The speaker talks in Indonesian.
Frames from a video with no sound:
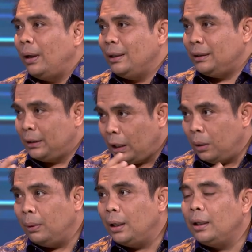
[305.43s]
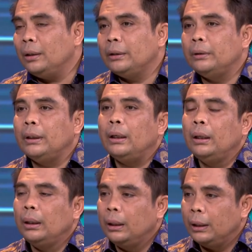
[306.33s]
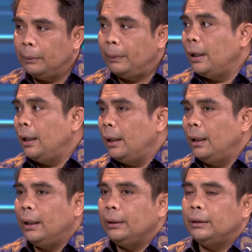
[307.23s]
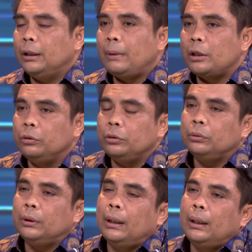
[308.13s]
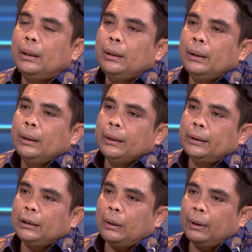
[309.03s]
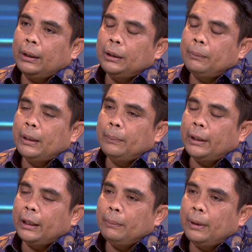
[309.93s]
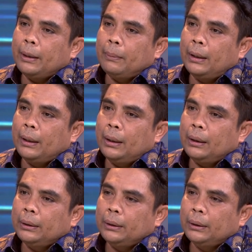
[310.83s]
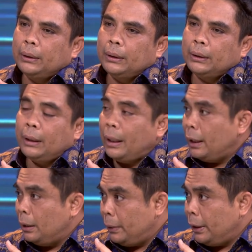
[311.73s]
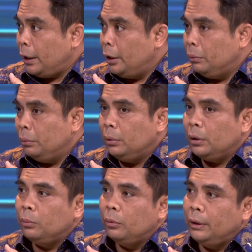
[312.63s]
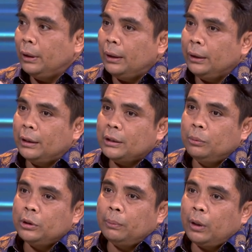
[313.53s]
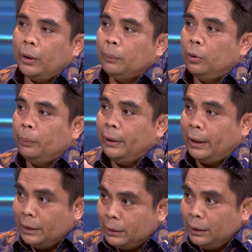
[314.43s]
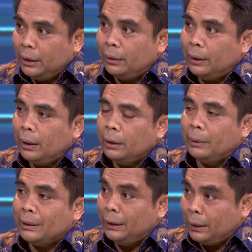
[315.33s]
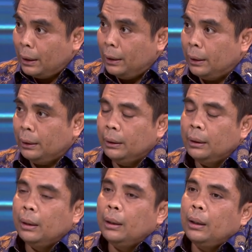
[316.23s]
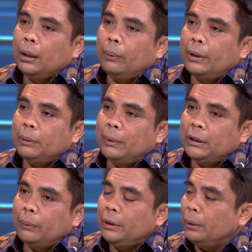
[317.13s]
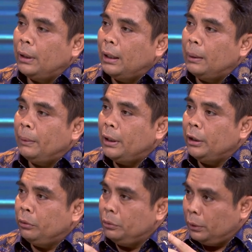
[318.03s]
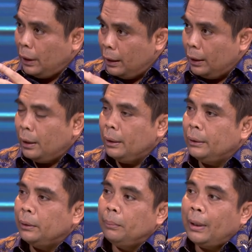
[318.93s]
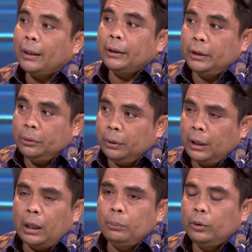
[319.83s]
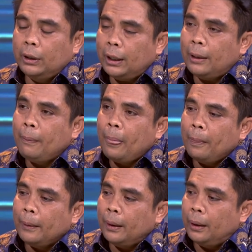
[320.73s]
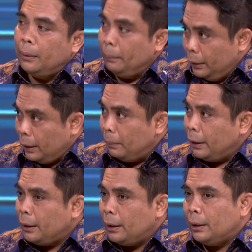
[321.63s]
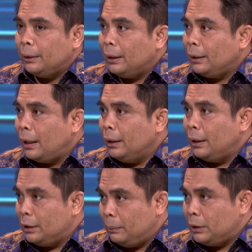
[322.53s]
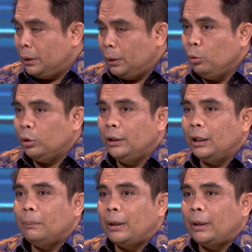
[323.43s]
waris sejak awal iya, gitu ya kepada anak-anaknya. Termasuk juga kita tawarkan kepada mereka bagaimana uh, kekayaan mereka itu kemudian kita sebut sebagai wealth purification gitu ya dibersihkan dari hmm kewajiban-kewajiban keagamaan dan itu juga ada uh, marketnya juga. Ada sendiri Sendiri Ya, Pak, ya? Uh, iya, mereka hmm. tertarik dengan semacam ini. Buktinya hmm.